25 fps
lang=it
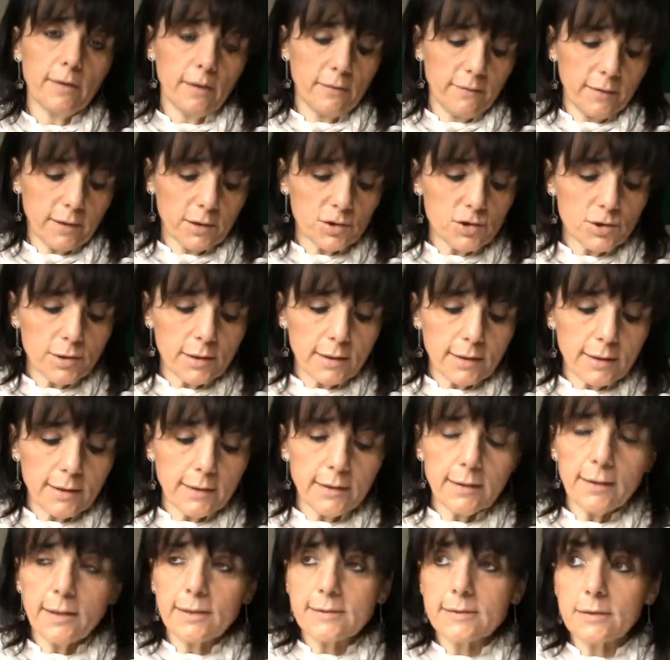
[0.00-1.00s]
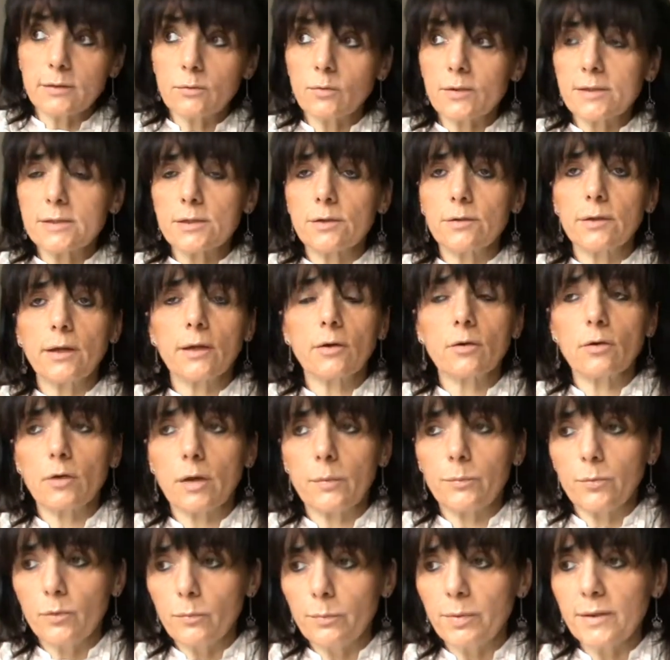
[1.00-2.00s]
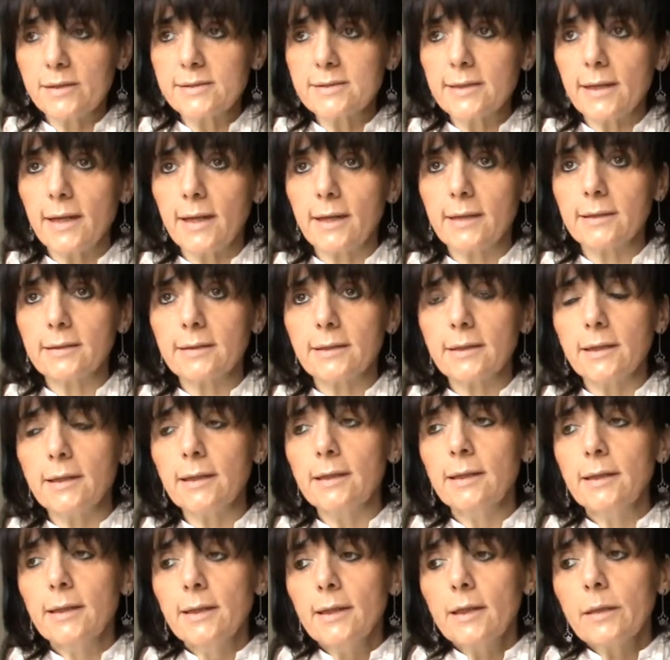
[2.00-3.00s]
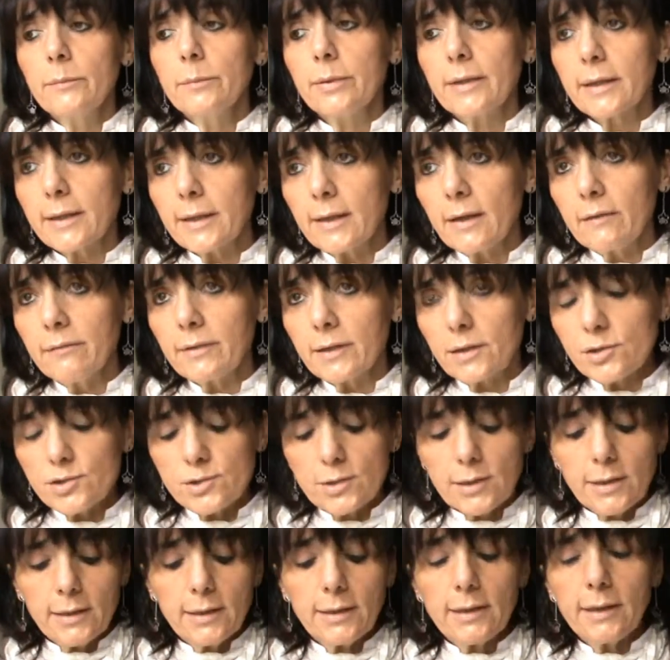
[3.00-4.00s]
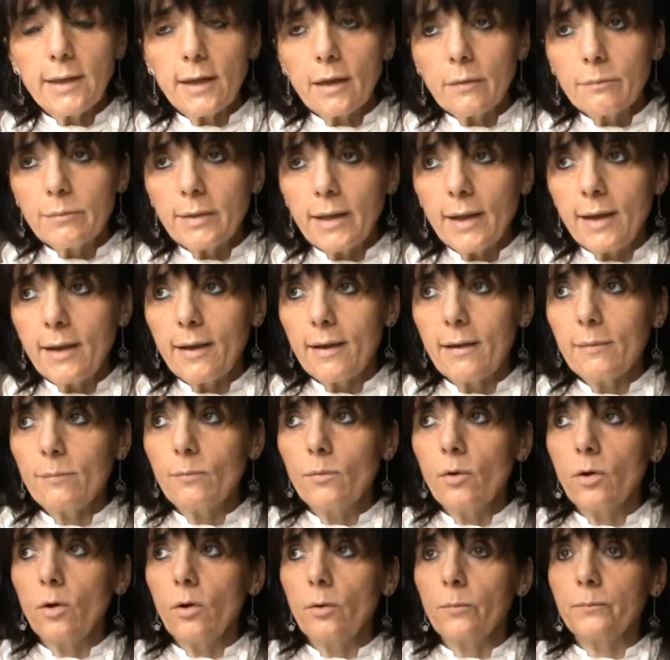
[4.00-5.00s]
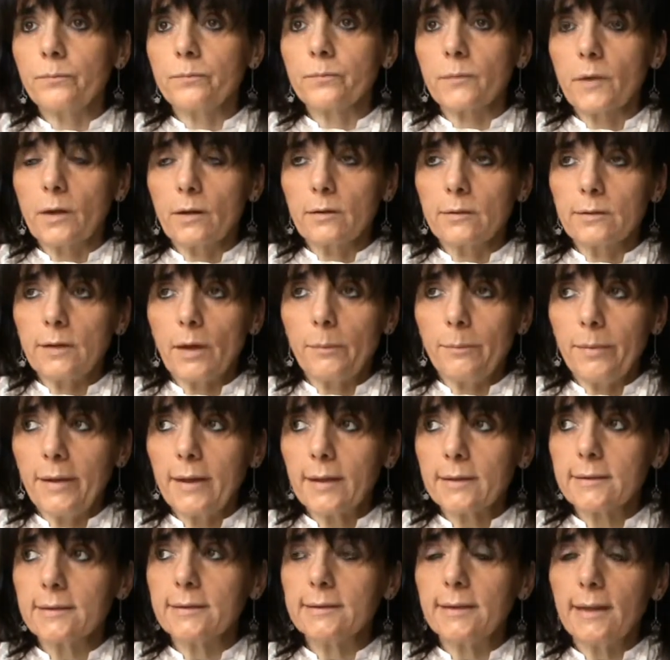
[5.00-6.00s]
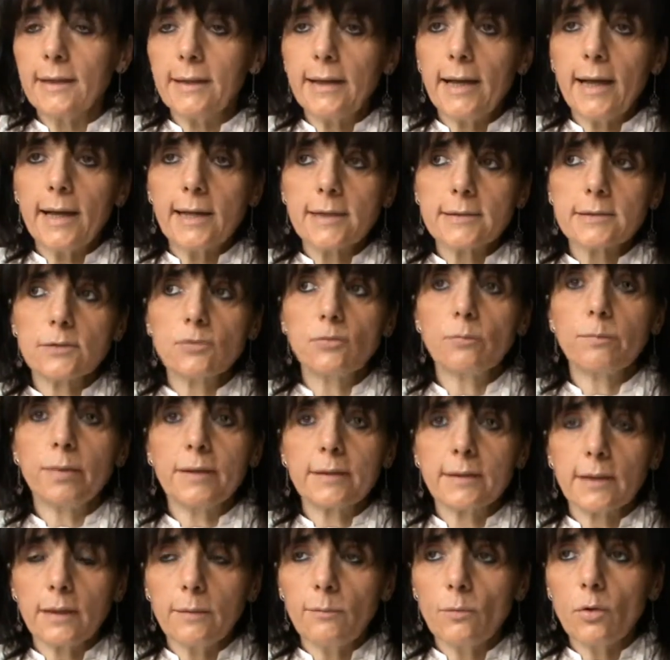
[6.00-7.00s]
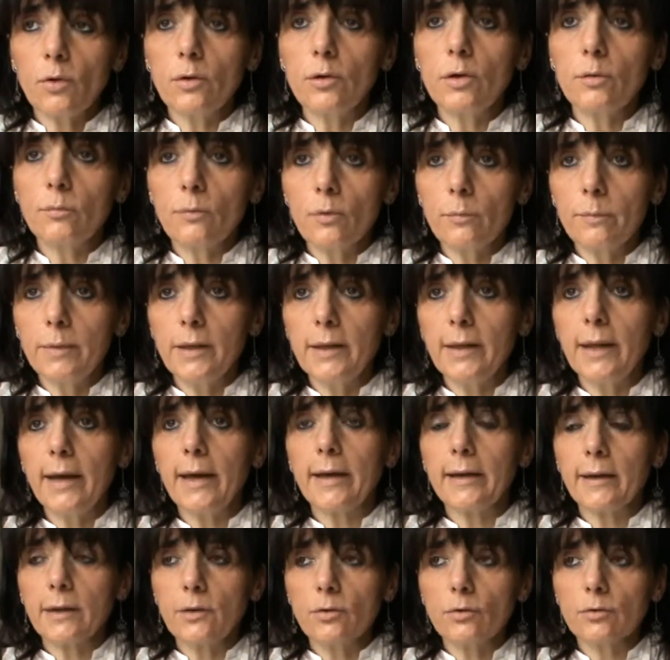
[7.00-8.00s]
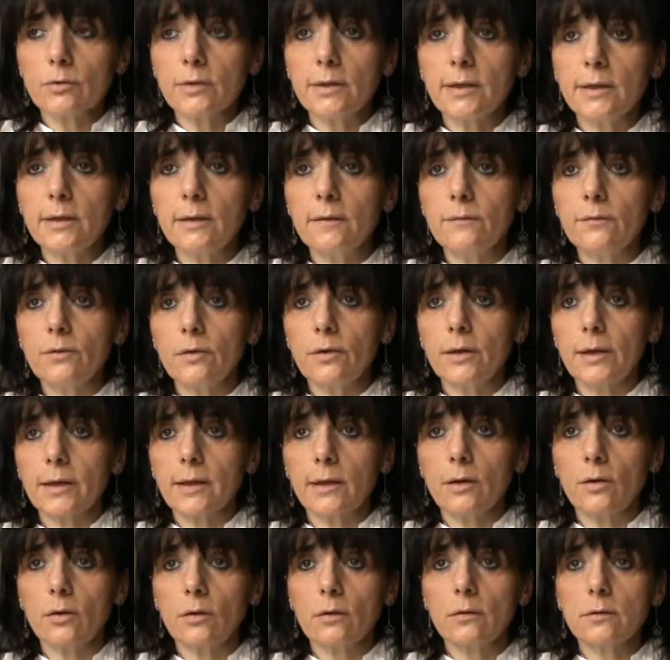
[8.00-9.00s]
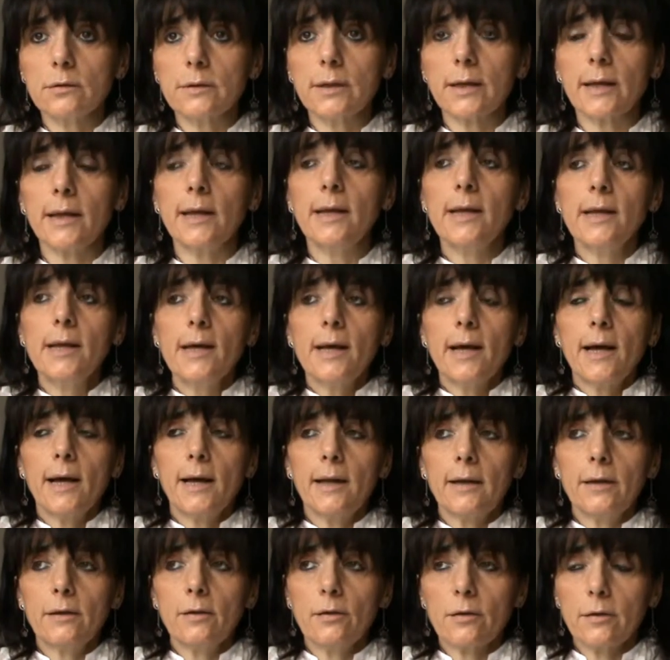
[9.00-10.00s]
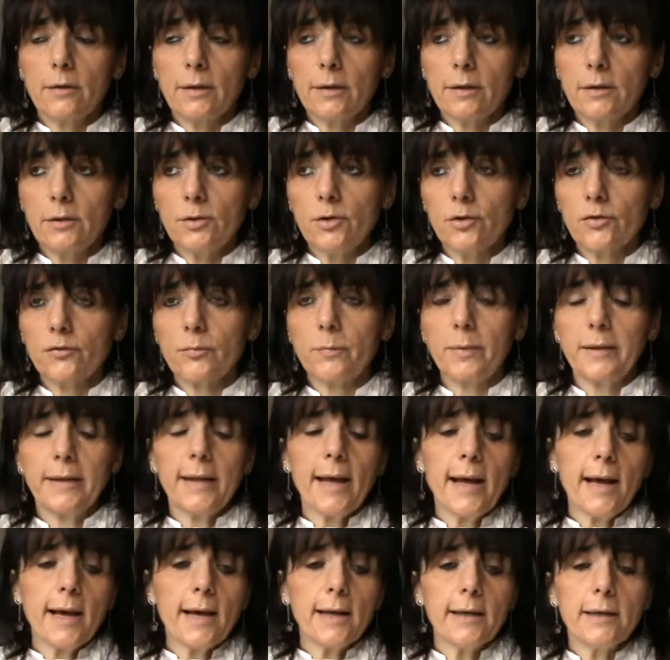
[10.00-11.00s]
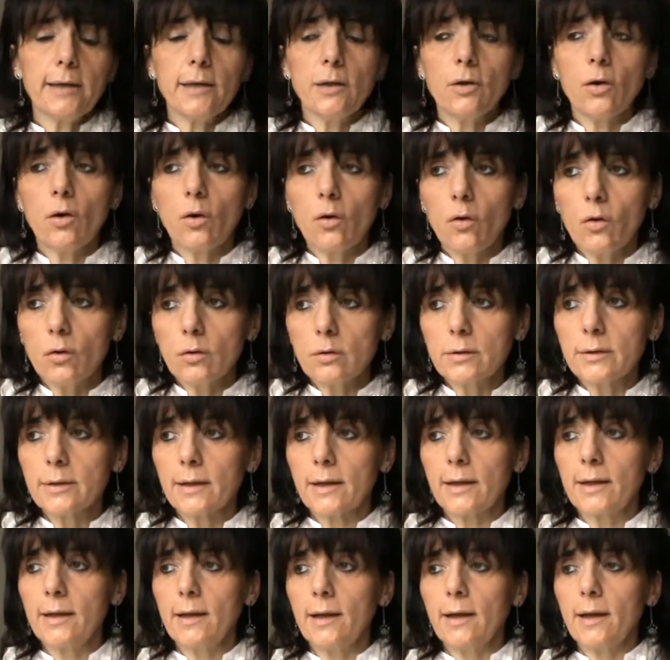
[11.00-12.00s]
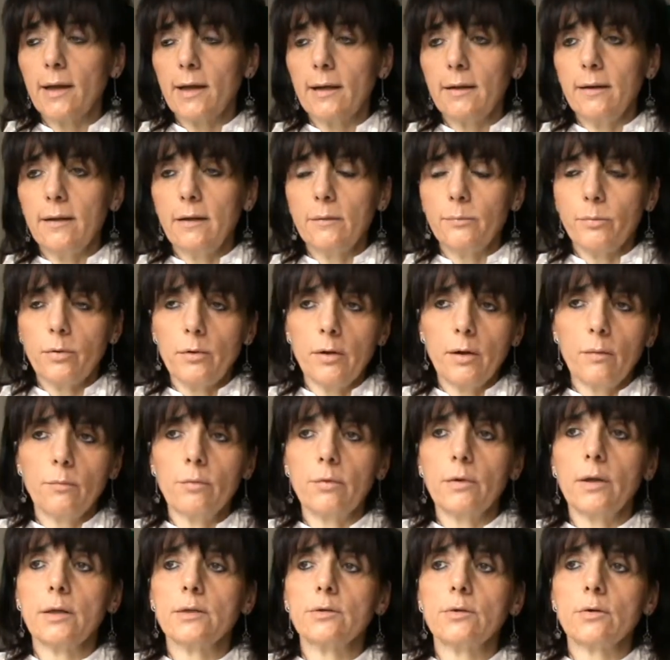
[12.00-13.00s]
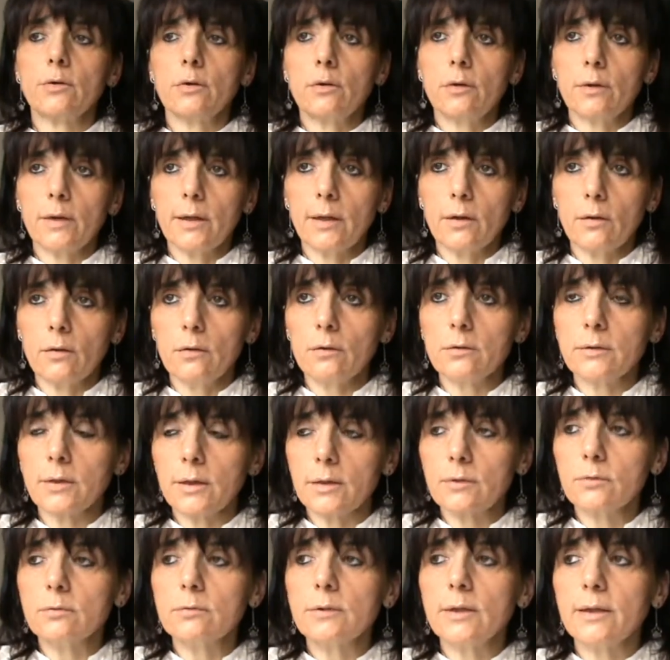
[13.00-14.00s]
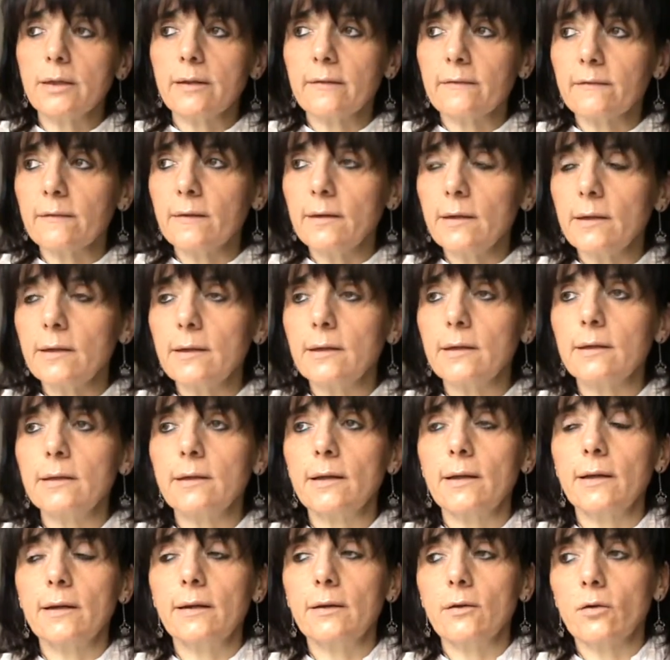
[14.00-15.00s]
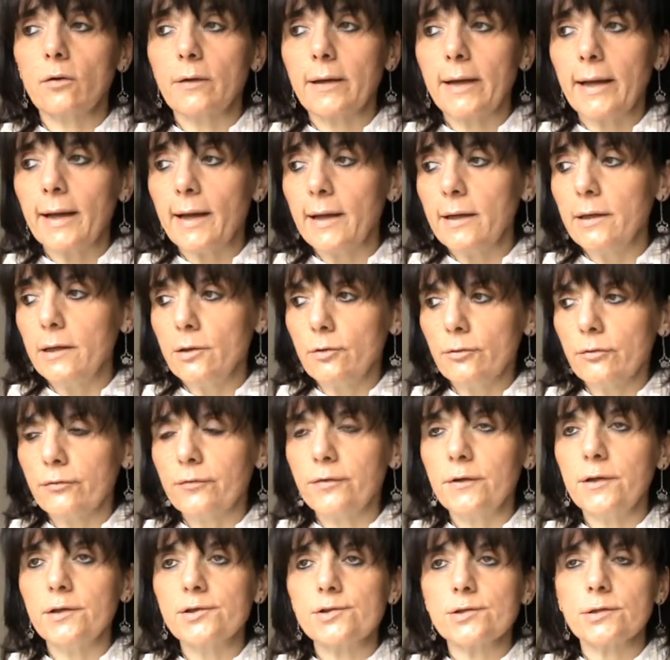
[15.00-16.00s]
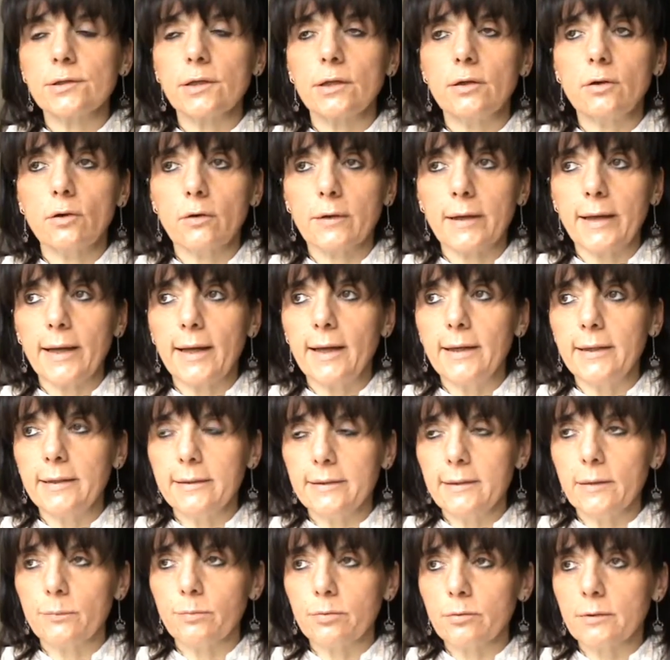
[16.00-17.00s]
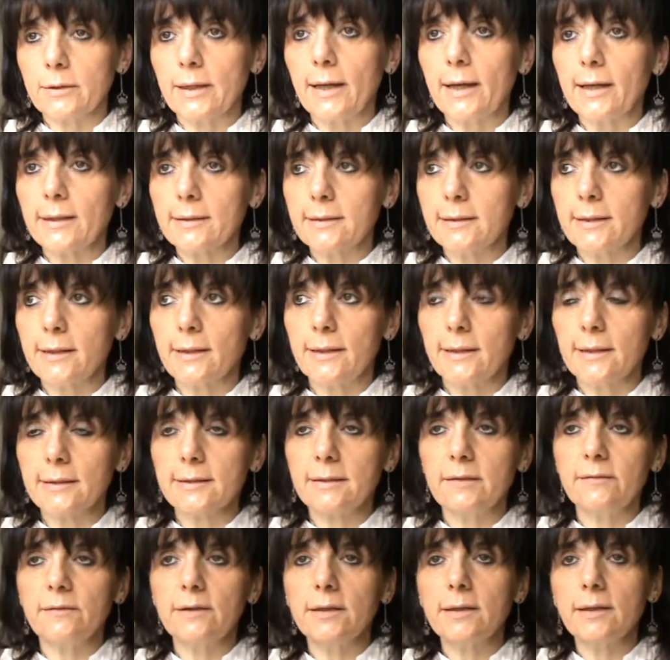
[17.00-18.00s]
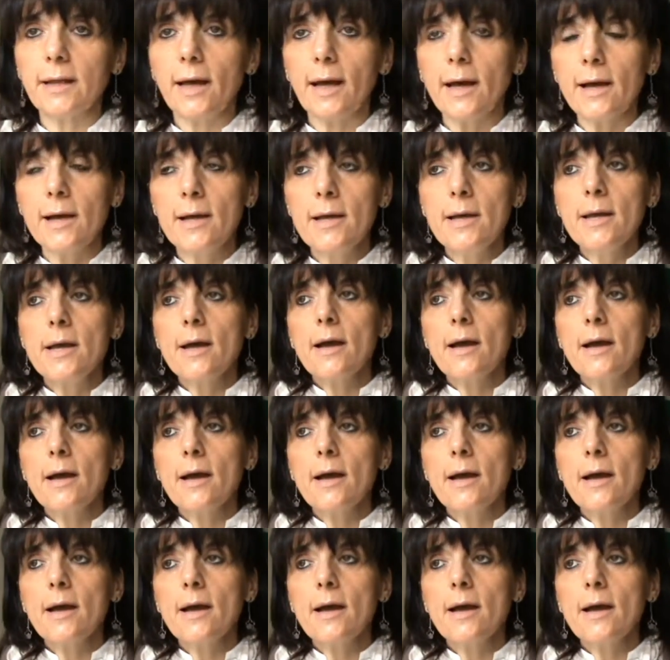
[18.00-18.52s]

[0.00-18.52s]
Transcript: Vercelli la situazione è ancora più pesante perché a Vercelli abbiamo eh, da parte dell'ASL un patrimonio immobiliare notevole che oltre agli ospedali, oltre al poliambulatorio, interlocutori, oltre a tutte le sedi dei locali, gli uffici dei locali deputati all'attività,